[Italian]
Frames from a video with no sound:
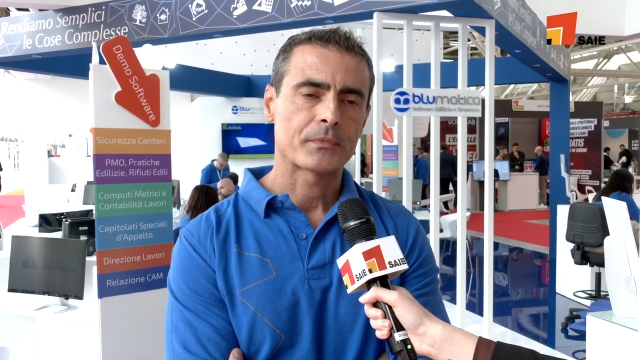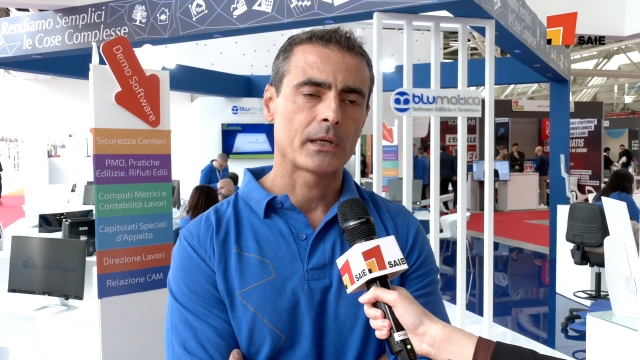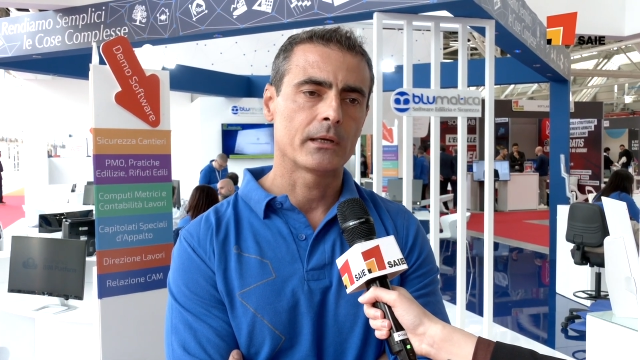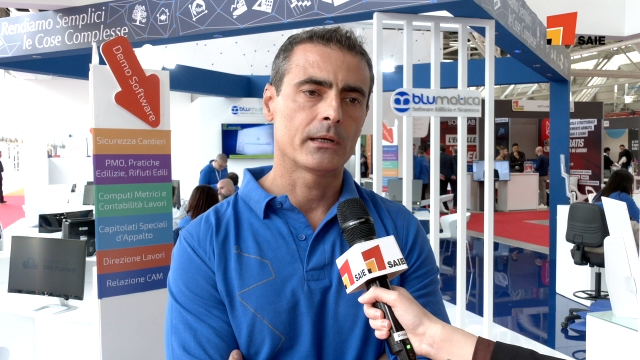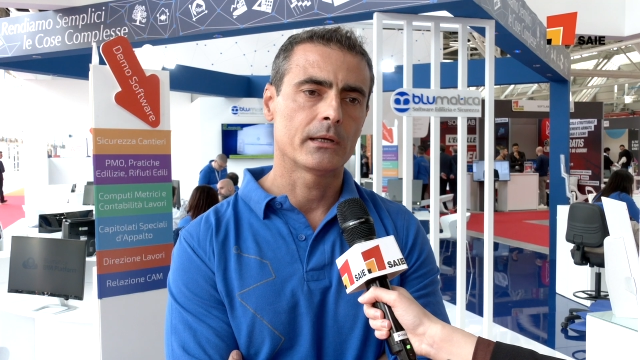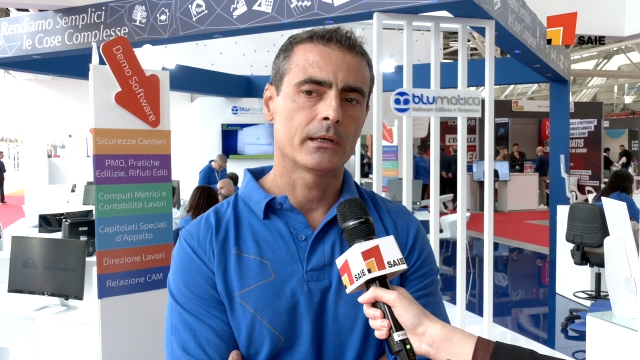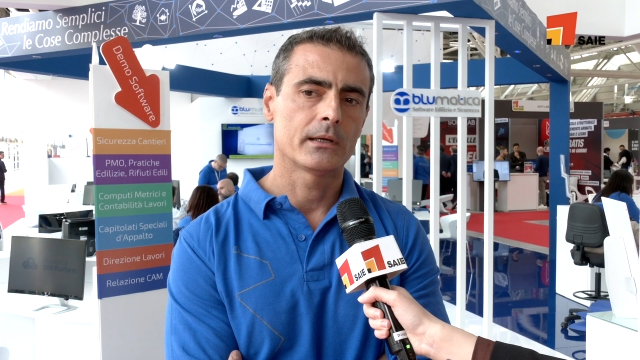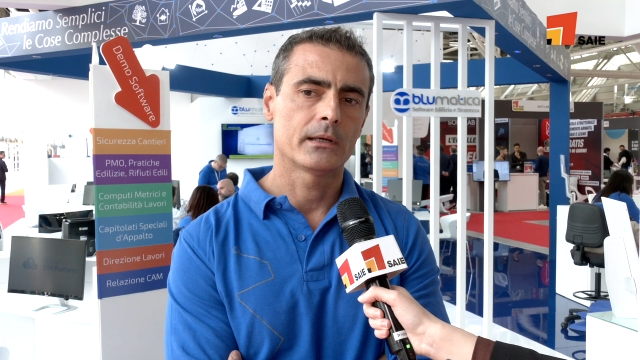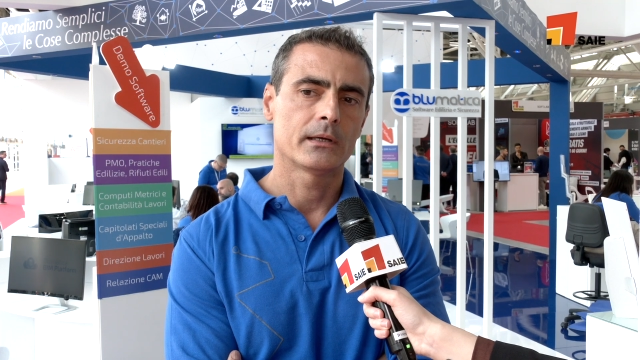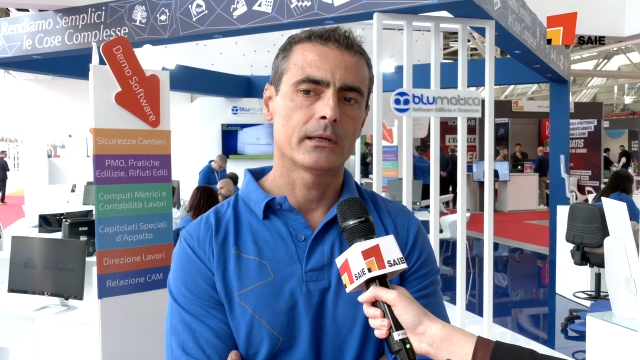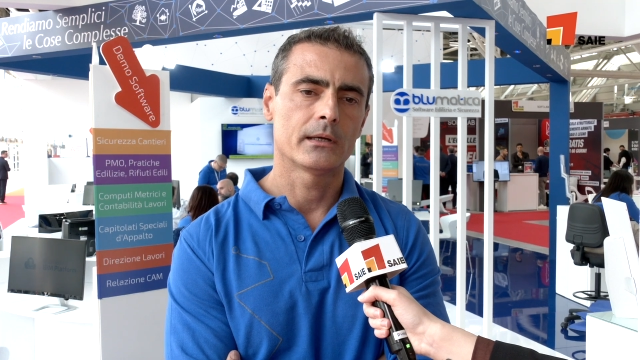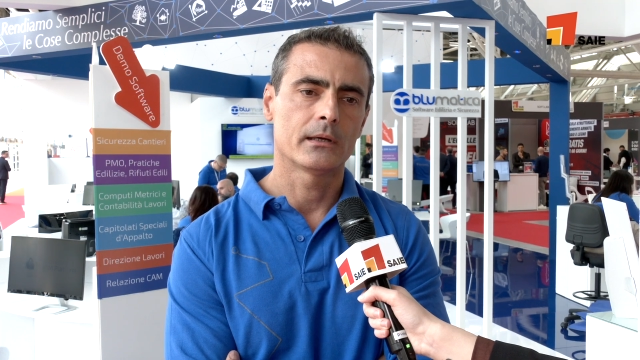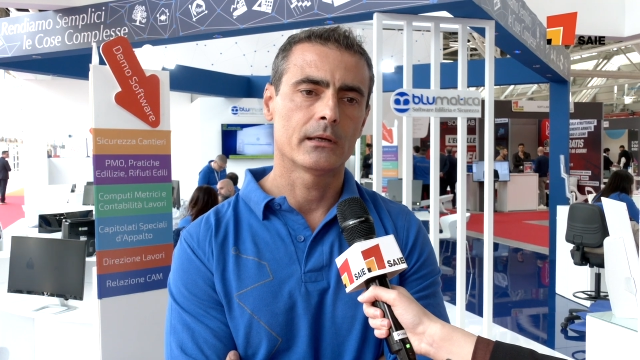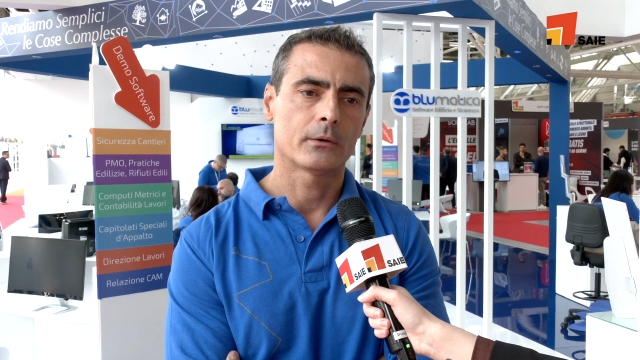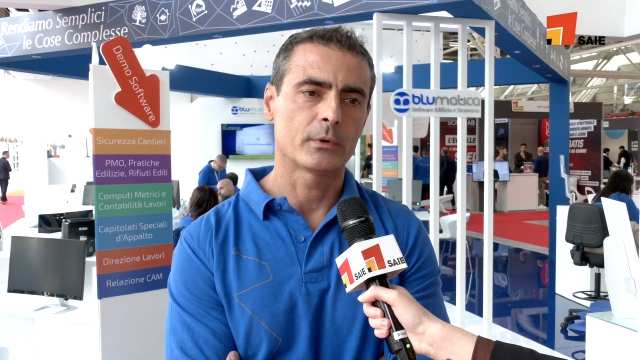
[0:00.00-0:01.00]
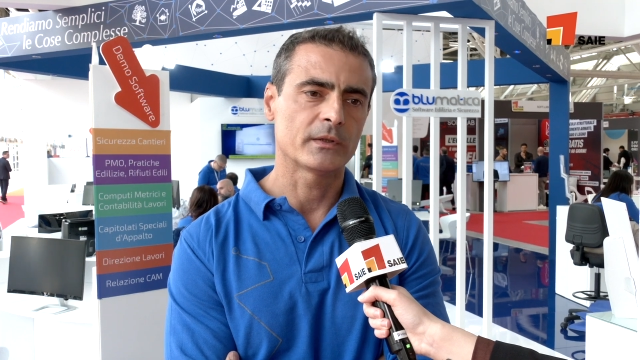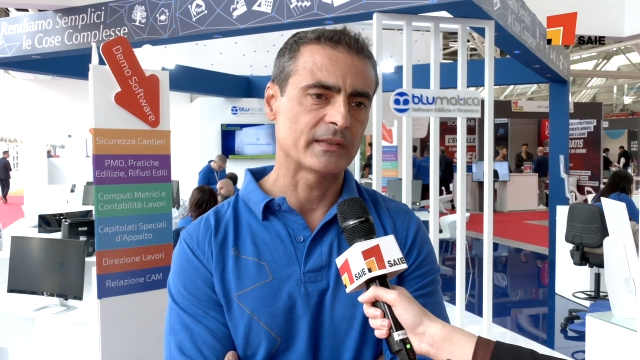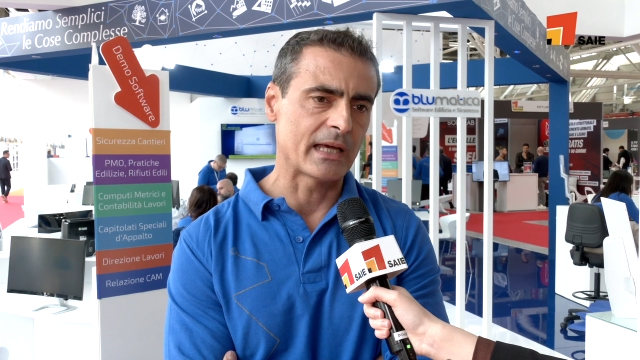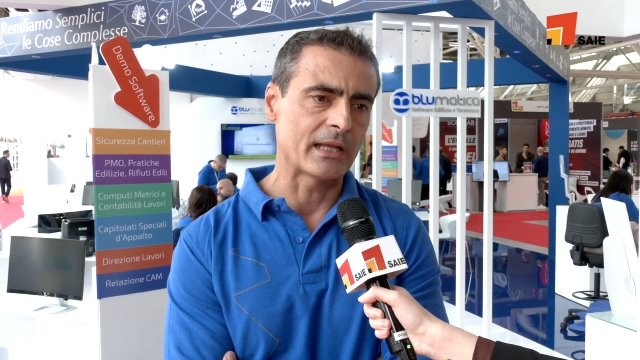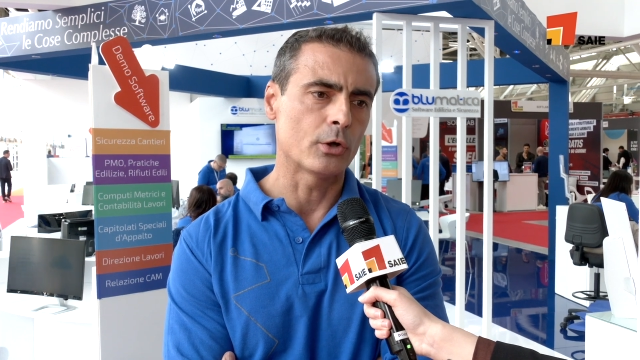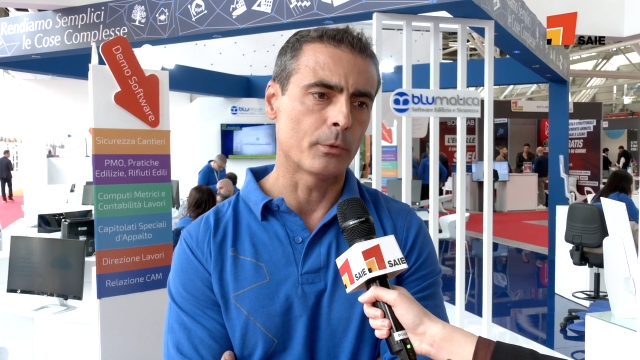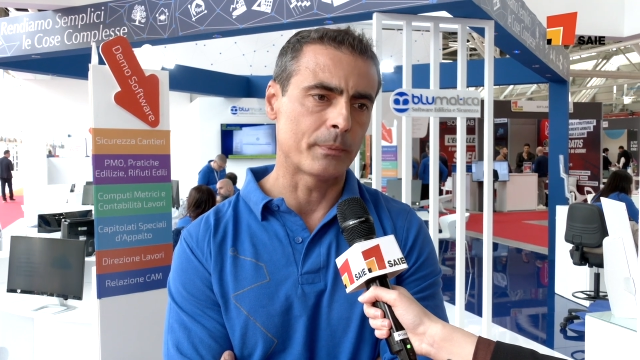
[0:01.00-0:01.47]

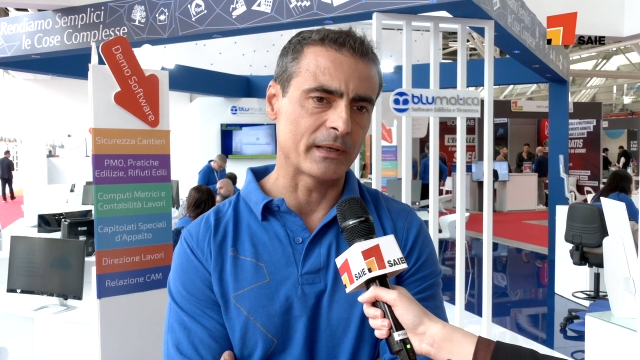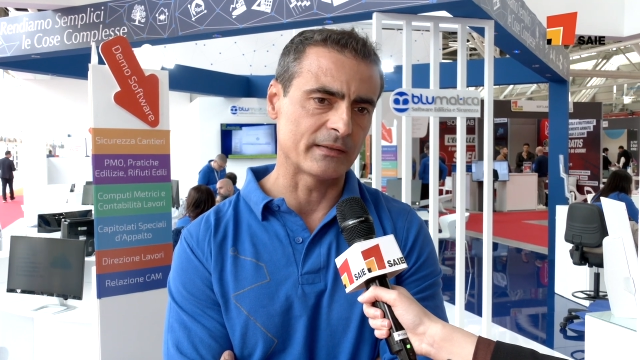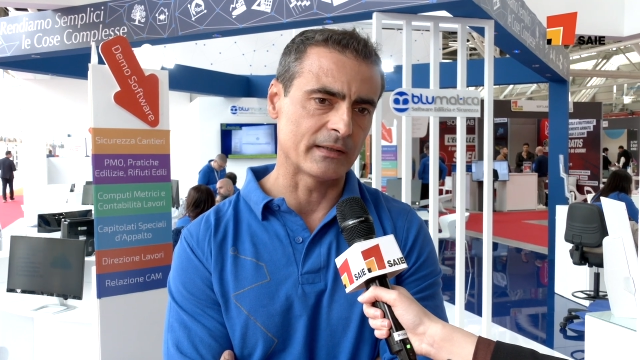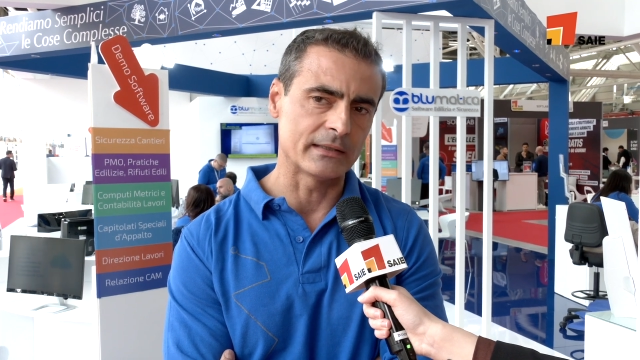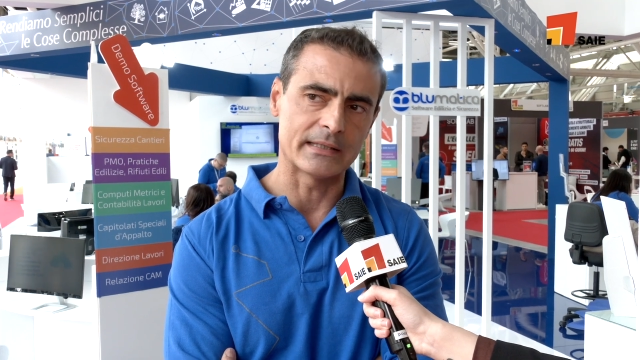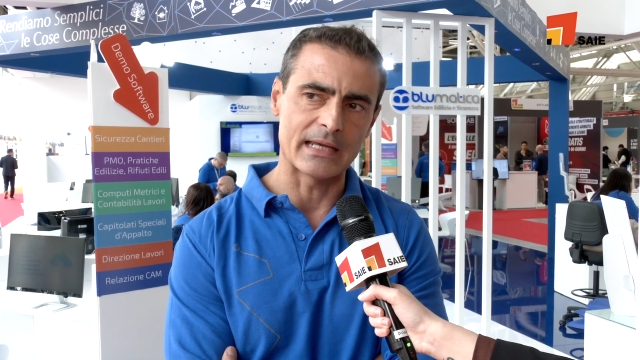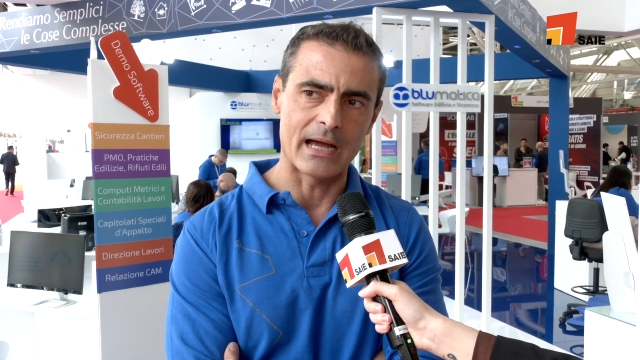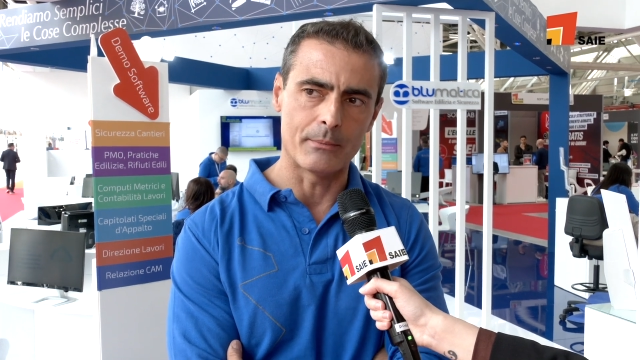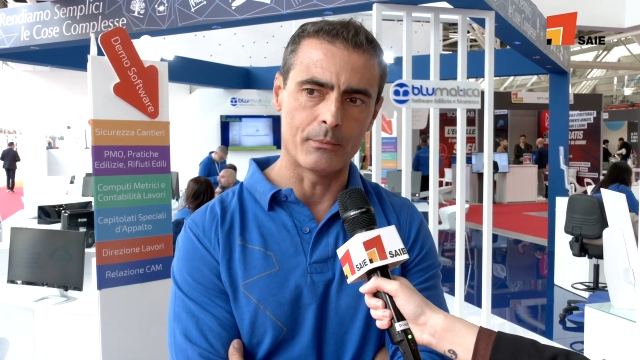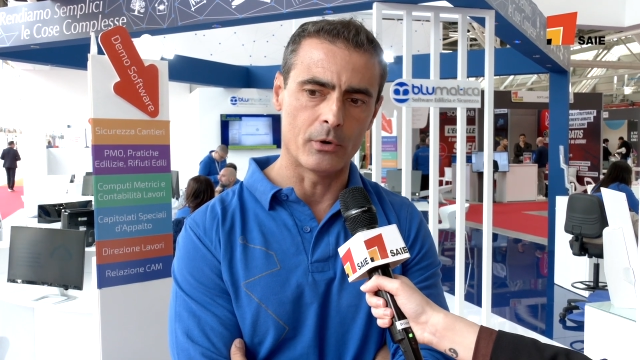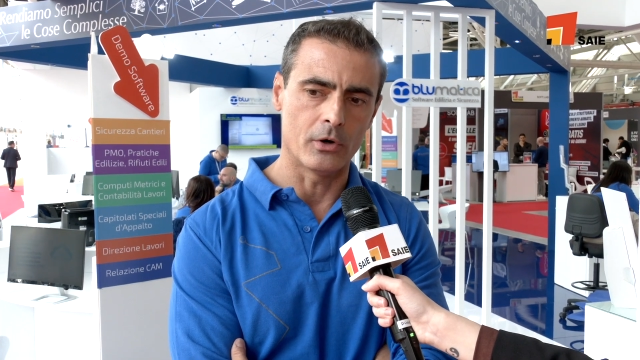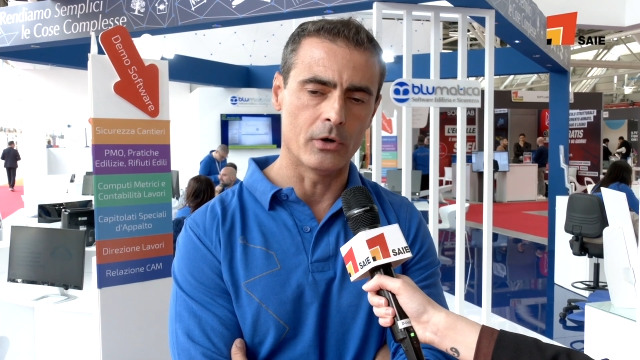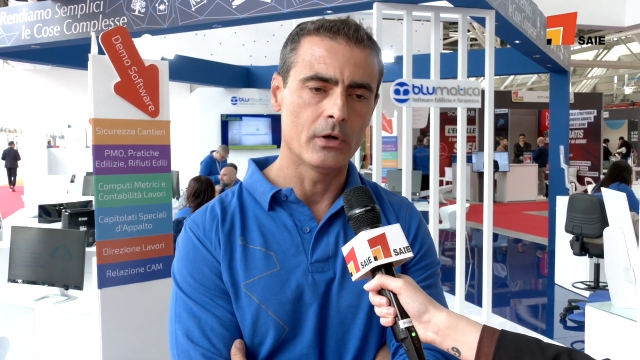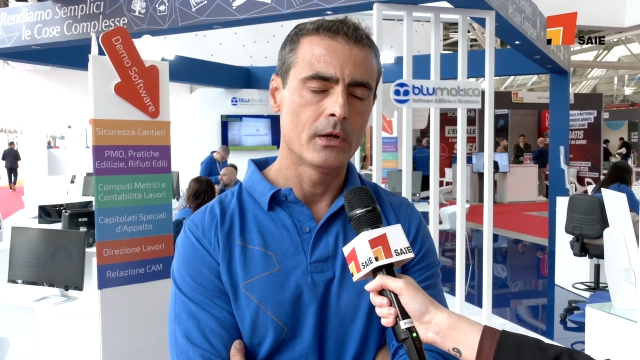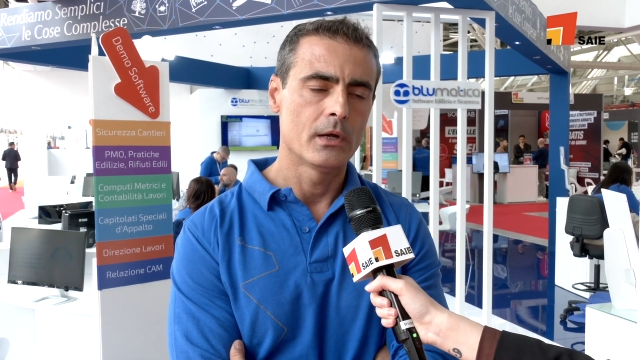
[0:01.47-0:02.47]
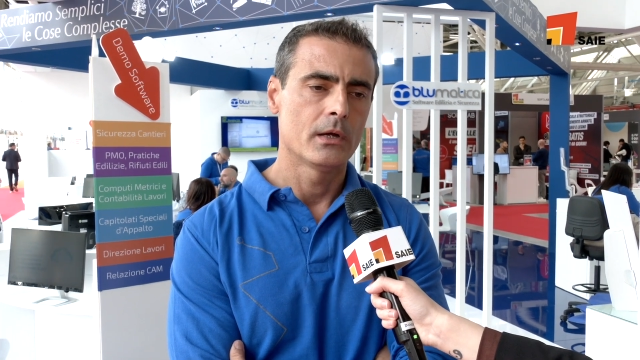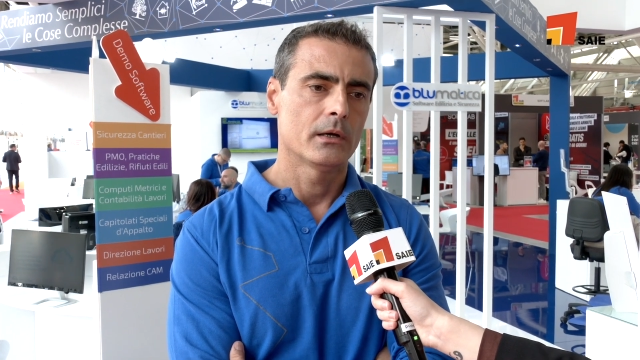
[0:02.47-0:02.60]
Quest'anno presentiamo